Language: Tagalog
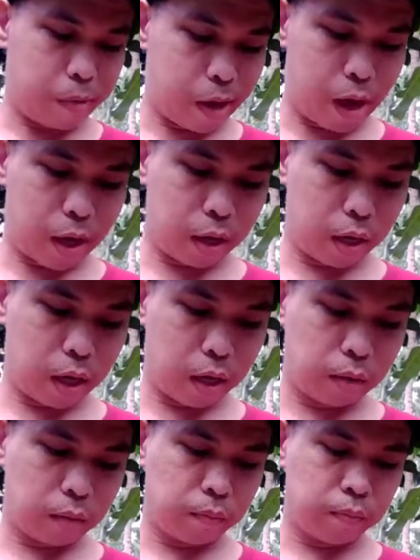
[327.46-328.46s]

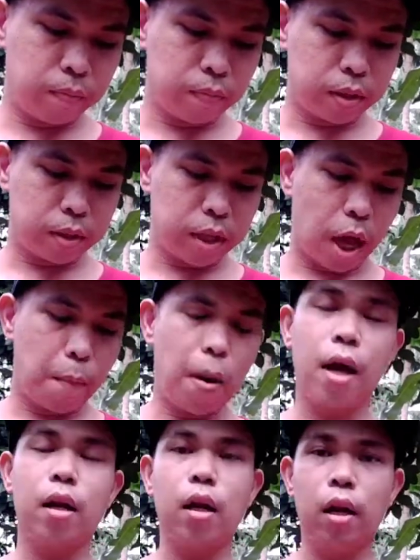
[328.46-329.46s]
Piyahing
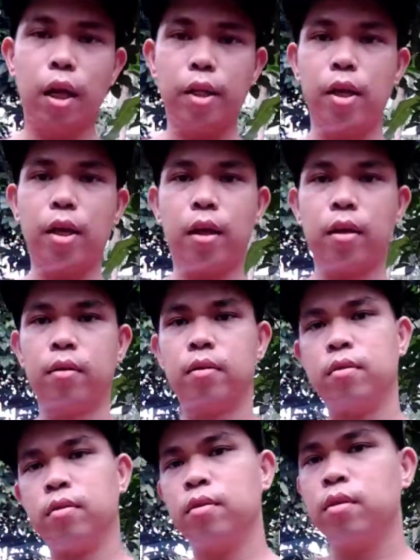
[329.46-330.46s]
Samar, Leyte.
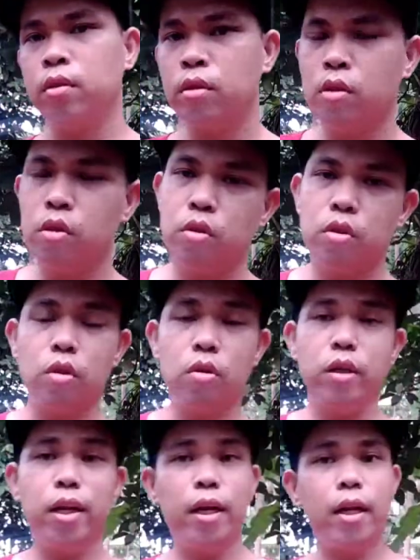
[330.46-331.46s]

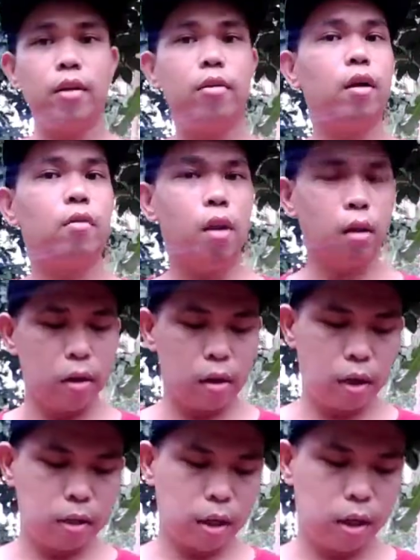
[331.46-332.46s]
So idadagdag ko lang
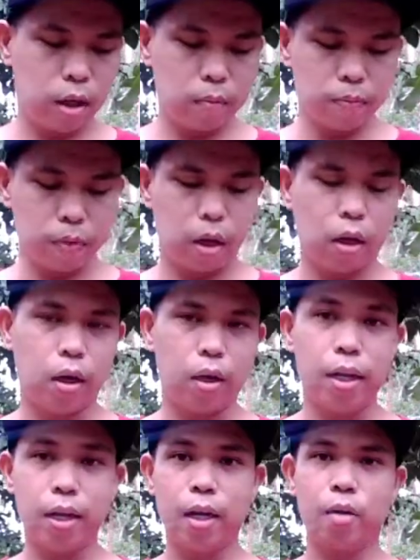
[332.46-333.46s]
lang guys ah. Uh, ah,
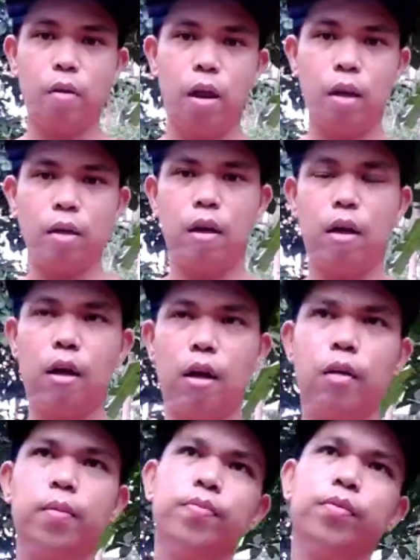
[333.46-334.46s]
idadag ko lang
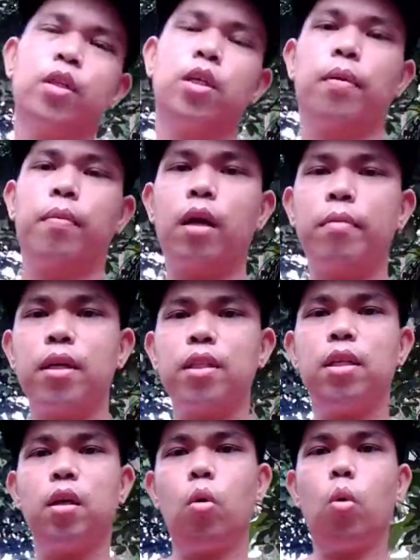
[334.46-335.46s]
uh, marami
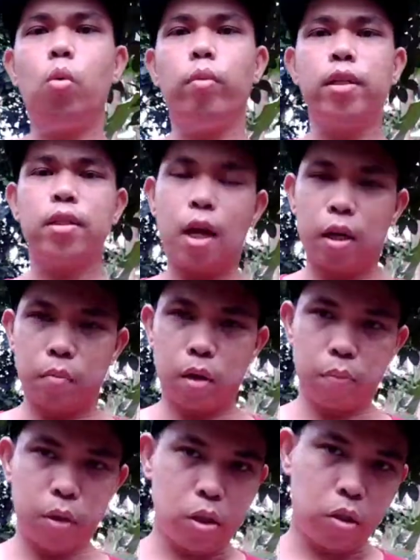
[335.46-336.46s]
kasi nagko-comment sa akin
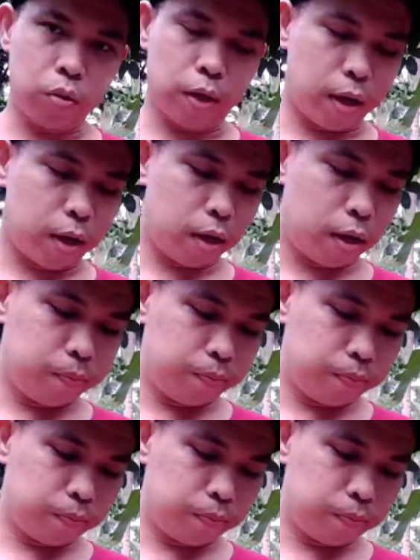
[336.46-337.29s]
mga video na